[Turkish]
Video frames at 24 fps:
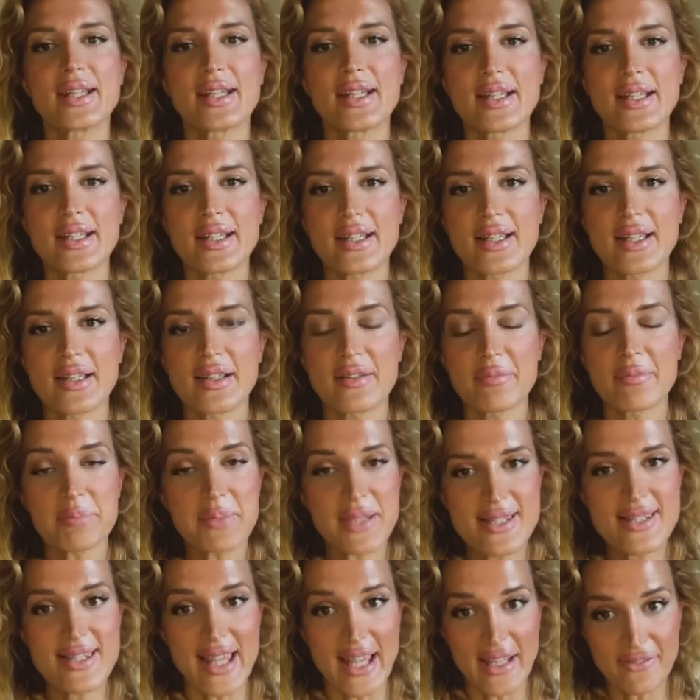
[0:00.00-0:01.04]
e,
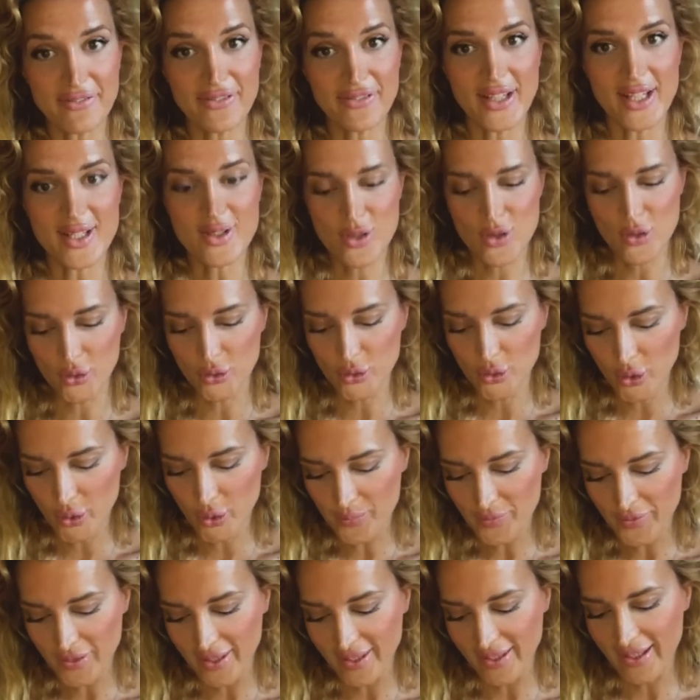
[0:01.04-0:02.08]
biz
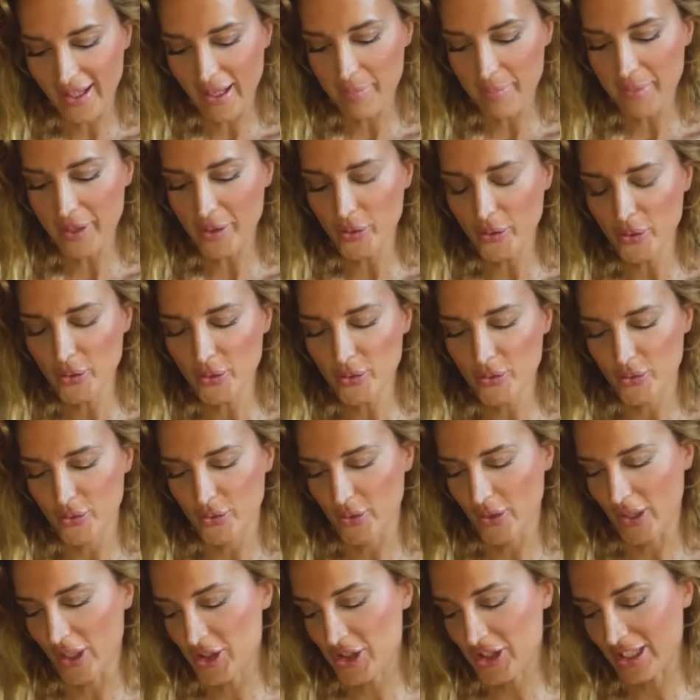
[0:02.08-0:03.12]
enflasyonu e, hemen
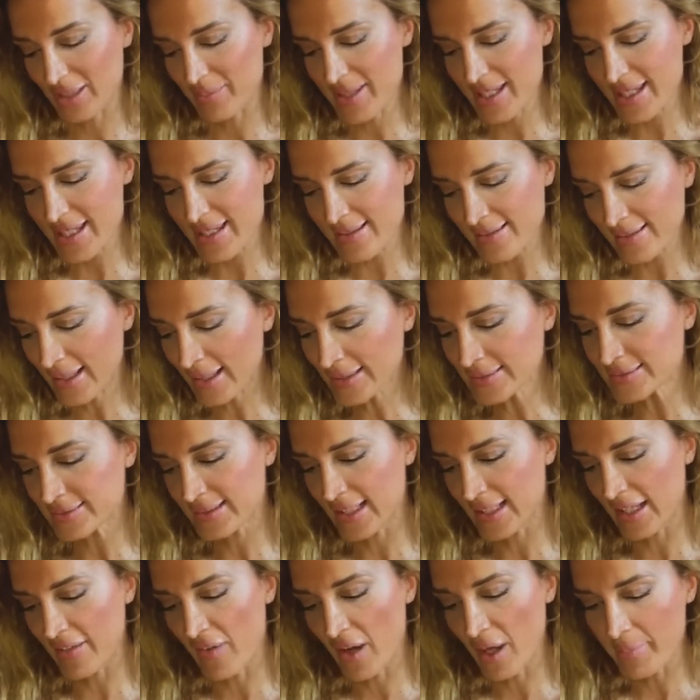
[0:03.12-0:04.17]
onun
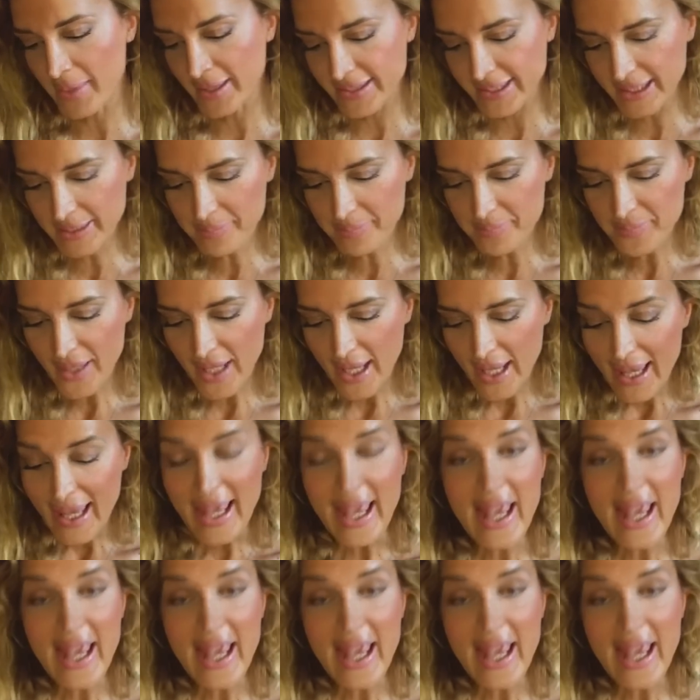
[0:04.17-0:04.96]
açıklamasından devam edeyim.